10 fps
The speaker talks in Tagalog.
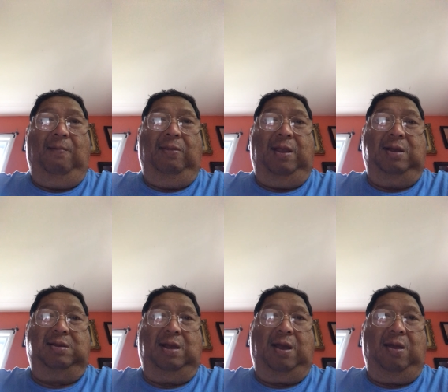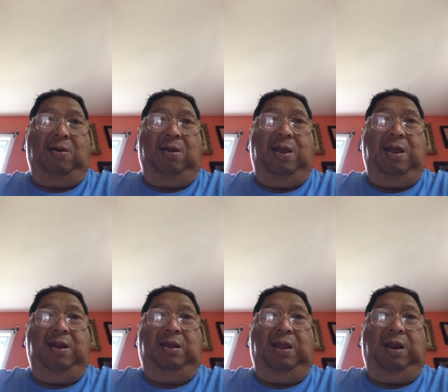nang sa gayon
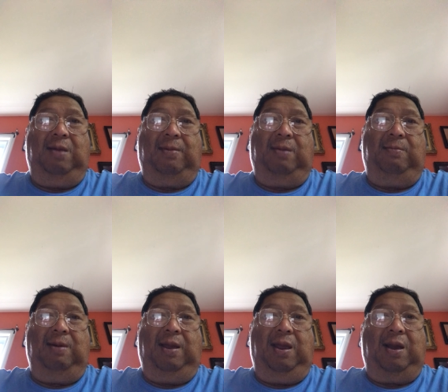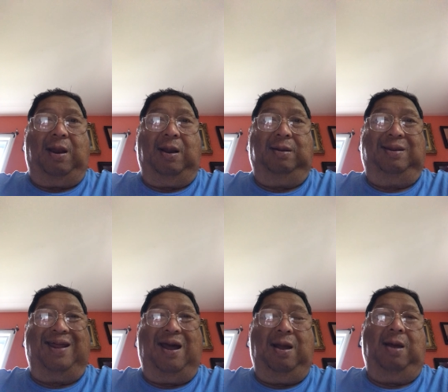hindi naman maging
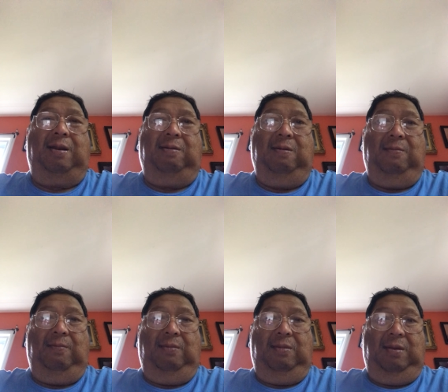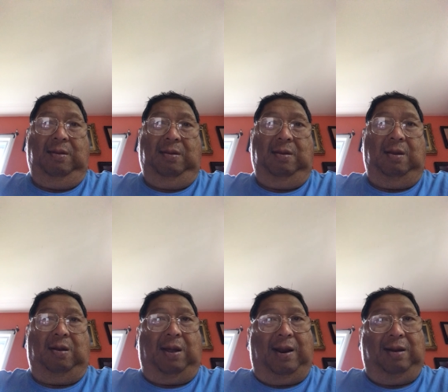karagdagan
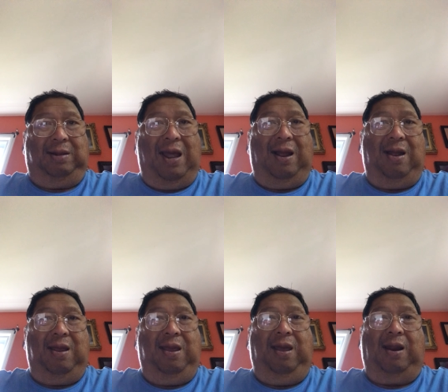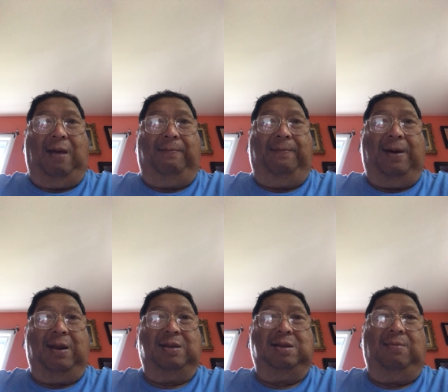karagdagang hirap
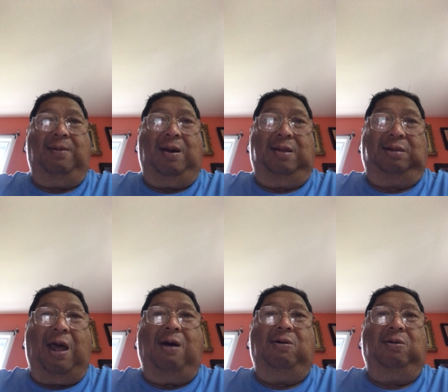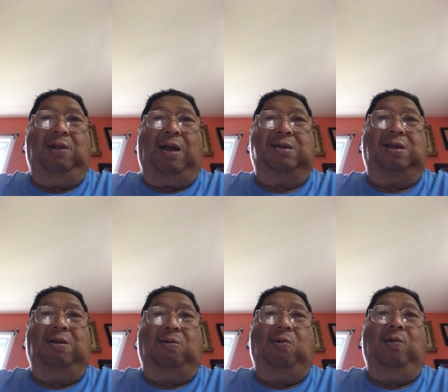para sa mga tao na
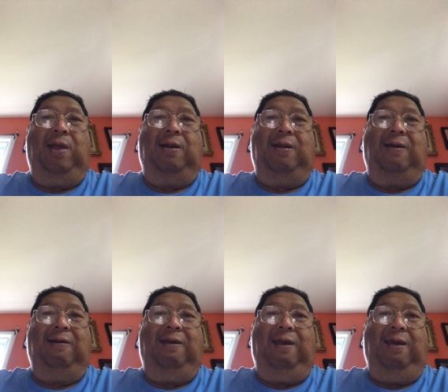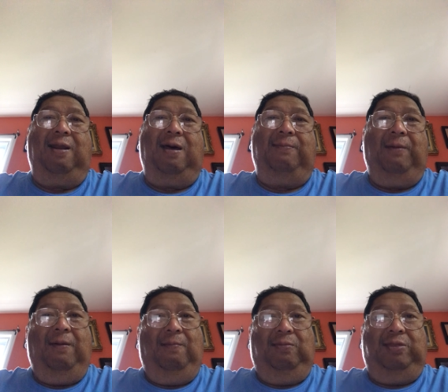kasalukuyang naghihirap
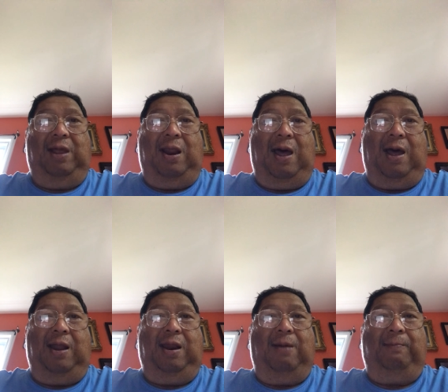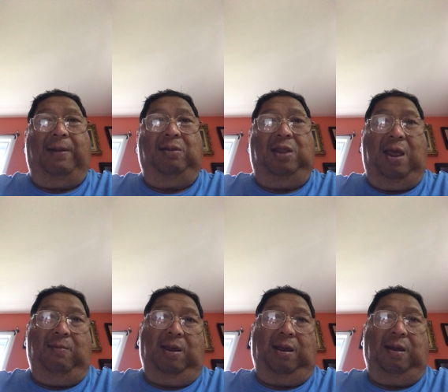dala ng pandemic.